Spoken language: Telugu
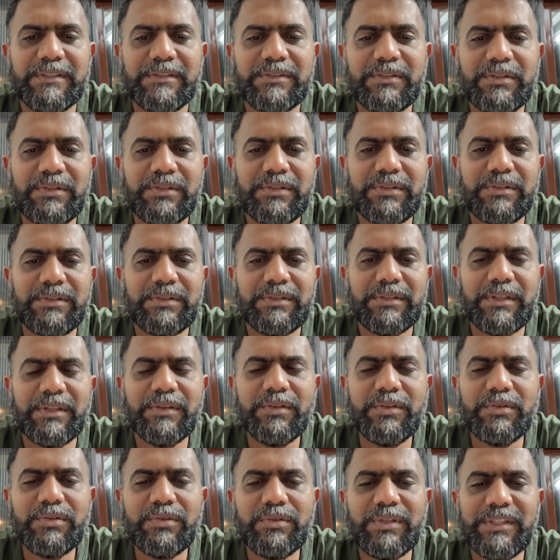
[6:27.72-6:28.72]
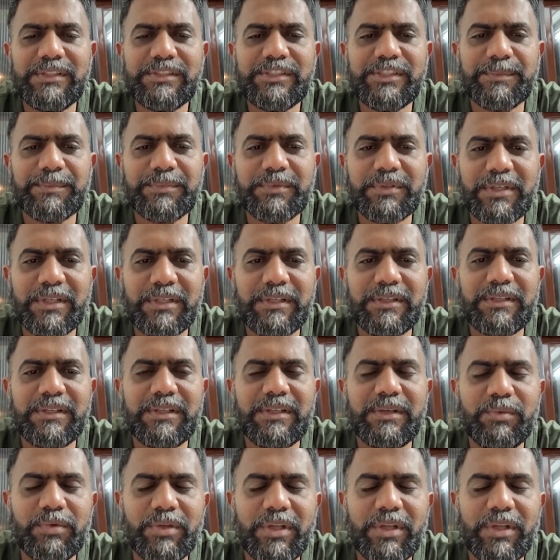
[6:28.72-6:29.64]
సో ఎందుకు నేను చెప్తున్నానంటే